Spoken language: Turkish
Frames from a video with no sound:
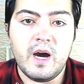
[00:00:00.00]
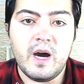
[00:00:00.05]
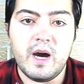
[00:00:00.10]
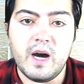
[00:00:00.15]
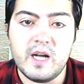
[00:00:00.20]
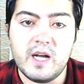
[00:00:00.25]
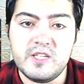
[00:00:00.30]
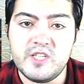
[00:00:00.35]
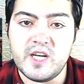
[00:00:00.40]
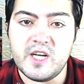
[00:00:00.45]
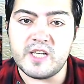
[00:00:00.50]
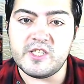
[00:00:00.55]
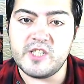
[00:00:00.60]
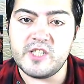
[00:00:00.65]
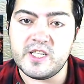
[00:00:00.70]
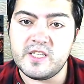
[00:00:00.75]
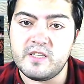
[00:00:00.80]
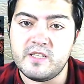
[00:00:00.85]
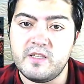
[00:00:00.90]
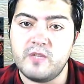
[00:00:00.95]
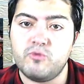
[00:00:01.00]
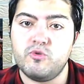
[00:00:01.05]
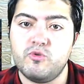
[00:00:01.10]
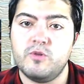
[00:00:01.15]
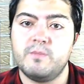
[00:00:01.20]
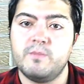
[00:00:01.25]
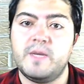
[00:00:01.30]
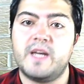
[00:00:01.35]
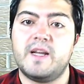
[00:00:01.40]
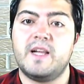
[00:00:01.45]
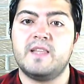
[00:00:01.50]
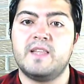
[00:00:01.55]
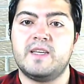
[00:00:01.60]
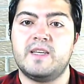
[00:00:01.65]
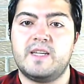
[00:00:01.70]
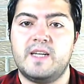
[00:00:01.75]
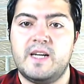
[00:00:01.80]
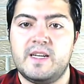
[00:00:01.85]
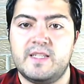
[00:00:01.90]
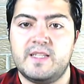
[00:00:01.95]
Ancak çeşitli duyumlar
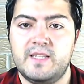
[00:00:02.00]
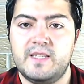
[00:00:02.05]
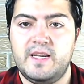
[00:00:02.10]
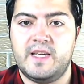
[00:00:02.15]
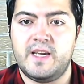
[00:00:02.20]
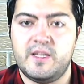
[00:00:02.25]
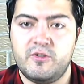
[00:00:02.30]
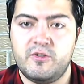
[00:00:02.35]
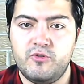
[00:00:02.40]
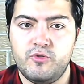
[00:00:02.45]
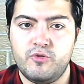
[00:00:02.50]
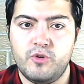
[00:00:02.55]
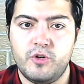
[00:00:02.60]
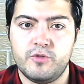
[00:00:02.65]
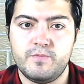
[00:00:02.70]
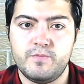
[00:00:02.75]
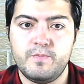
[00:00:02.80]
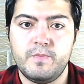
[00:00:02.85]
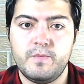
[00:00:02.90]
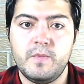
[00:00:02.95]
aldıklarını dile getiriyor.